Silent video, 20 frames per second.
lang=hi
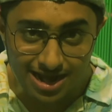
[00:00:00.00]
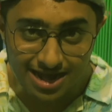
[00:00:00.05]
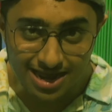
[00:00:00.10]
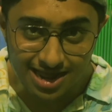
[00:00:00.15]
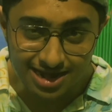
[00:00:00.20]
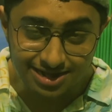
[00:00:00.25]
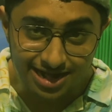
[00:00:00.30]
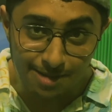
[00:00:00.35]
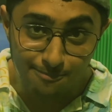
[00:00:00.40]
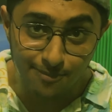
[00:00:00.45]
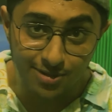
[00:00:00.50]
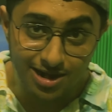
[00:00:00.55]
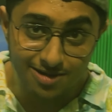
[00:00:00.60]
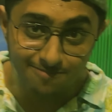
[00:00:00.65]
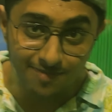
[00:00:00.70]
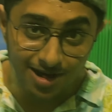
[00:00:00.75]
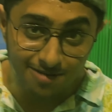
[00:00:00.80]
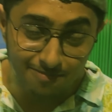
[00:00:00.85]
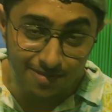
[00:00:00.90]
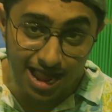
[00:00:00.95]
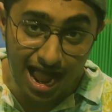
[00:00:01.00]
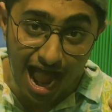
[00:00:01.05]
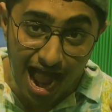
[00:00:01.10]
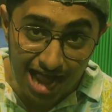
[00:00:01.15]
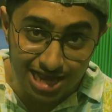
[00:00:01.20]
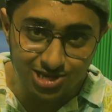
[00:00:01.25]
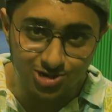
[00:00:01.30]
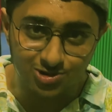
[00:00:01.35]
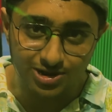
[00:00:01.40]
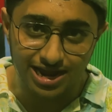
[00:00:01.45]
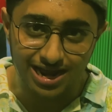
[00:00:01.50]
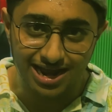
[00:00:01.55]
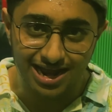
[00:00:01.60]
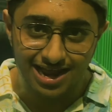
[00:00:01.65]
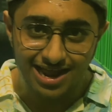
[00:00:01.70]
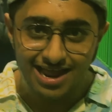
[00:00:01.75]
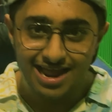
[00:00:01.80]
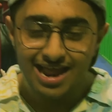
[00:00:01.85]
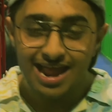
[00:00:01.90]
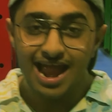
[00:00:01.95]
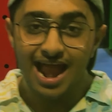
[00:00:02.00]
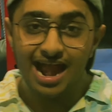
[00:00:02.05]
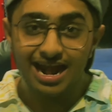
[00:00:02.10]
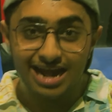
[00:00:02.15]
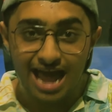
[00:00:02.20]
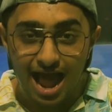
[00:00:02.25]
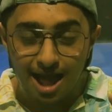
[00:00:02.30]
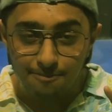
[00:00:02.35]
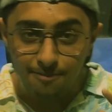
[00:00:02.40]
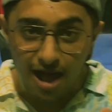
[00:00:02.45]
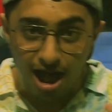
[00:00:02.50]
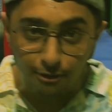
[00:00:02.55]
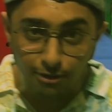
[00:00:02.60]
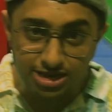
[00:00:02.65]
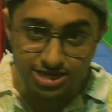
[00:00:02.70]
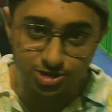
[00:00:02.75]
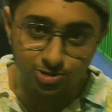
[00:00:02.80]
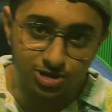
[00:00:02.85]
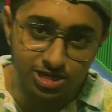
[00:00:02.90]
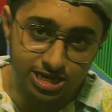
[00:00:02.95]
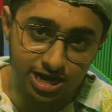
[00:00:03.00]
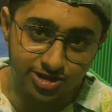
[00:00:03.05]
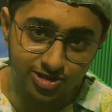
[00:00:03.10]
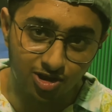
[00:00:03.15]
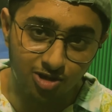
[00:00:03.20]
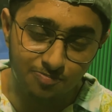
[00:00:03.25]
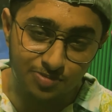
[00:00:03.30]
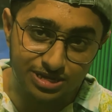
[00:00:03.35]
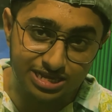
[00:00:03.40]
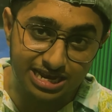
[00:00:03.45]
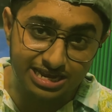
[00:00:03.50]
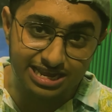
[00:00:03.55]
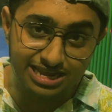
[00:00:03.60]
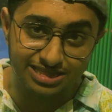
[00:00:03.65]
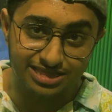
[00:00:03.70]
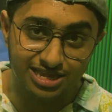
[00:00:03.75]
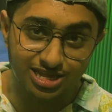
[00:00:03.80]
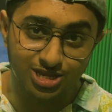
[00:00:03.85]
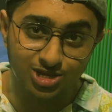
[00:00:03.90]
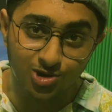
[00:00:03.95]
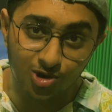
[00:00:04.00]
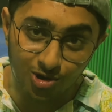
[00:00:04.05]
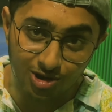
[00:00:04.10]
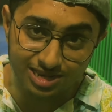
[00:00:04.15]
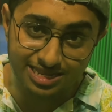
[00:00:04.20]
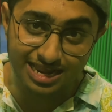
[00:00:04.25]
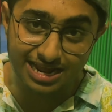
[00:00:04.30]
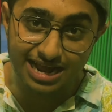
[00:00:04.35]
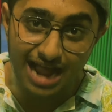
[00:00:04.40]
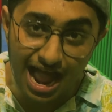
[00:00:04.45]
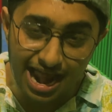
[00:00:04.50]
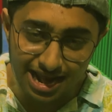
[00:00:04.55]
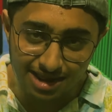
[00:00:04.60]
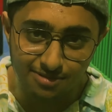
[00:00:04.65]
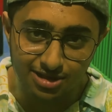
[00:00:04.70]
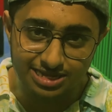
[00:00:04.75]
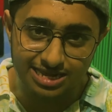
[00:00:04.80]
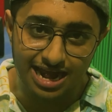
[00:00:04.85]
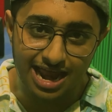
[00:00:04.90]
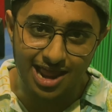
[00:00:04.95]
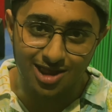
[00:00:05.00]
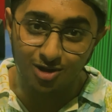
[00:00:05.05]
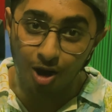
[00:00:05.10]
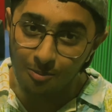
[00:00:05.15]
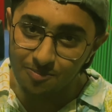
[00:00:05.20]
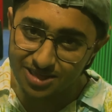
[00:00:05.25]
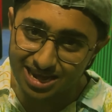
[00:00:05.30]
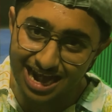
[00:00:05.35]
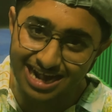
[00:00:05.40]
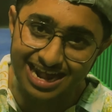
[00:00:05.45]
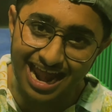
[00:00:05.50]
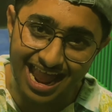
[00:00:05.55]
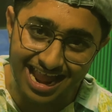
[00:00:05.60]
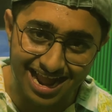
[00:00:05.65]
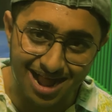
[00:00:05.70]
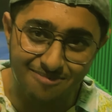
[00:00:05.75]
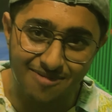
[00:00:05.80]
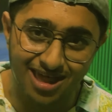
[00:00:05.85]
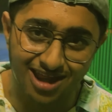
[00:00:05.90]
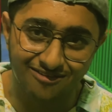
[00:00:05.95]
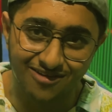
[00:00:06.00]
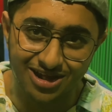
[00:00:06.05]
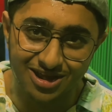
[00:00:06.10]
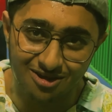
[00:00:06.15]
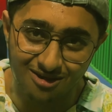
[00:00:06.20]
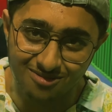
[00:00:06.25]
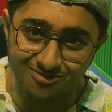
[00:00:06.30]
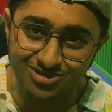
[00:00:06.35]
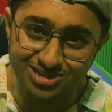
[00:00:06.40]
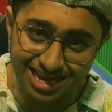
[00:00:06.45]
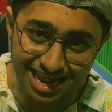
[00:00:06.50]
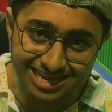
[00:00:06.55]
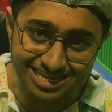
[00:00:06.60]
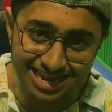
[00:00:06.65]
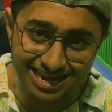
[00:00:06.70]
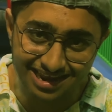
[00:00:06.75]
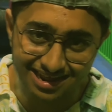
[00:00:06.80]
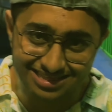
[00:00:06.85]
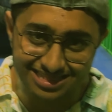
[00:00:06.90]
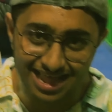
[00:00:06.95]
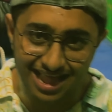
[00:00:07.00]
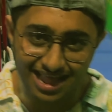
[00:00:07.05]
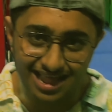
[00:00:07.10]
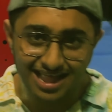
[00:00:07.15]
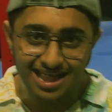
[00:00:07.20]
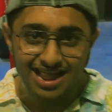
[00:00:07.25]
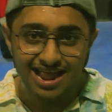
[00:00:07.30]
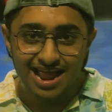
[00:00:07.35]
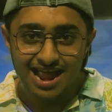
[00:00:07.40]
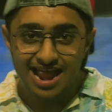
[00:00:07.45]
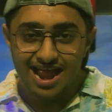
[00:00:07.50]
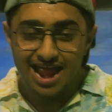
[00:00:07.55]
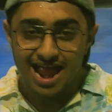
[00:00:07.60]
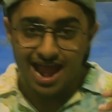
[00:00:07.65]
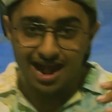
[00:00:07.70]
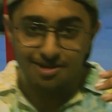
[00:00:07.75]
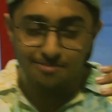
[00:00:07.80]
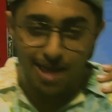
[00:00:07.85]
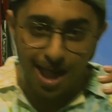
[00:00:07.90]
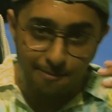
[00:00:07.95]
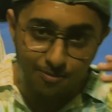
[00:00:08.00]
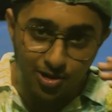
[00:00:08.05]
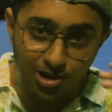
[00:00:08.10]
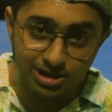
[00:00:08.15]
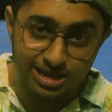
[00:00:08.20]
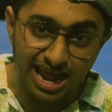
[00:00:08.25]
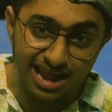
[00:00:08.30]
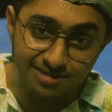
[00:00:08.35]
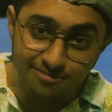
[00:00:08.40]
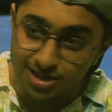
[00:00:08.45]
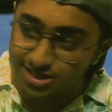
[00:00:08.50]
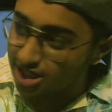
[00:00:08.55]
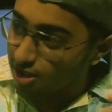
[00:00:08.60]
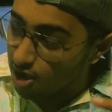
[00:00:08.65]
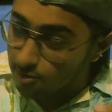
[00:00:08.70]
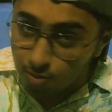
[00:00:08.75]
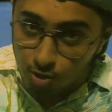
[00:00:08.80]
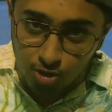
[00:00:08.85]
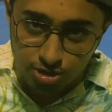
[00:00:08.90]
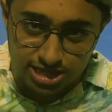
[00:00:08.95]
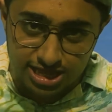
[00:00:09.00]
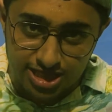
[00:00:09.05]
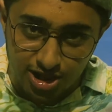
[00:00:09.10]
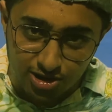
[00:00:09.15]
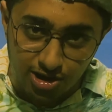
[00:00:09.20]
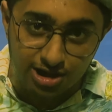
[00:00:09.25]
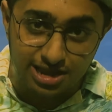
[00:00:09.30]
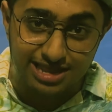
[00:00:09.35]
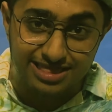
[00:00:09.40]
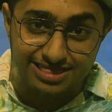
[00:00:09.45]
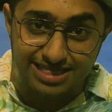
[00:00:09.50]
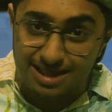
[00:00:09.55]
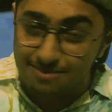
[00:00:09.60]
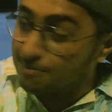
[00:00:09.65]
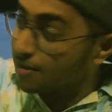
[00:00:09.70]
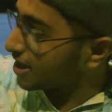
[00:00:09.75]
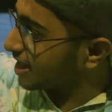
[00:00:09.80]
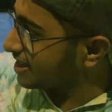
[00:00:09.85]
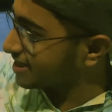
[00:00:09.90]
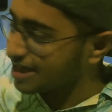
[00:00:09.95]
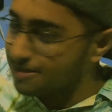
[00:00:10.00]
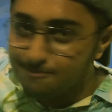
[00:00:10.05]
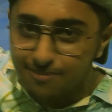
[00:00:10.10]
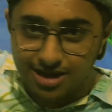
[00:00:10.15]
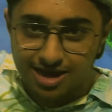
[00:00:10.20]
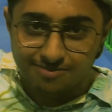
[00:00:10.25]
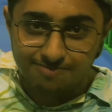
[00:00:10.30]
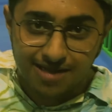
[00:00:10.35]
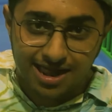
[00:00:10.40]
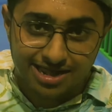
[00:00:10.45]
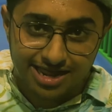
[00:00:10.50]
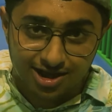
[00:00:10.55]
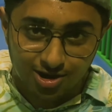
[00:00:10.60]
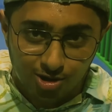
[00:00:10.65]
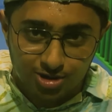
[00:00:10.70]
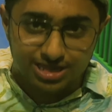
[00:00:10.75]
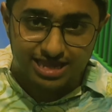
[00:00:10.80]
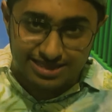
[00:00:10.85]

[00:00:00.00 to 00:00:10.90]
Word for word: हम टेम्पल इन पार्क में आ चुके हैं एंड ये बहुत ही ज़्यादा बड़ा एंड बहुत ही ज़्यादा ब्यूटीफुल है एंड यहाँ पे इतने सारे ट्रेम्पोलिन है ना कि आप काउंट भी नहीं कर सकते एंड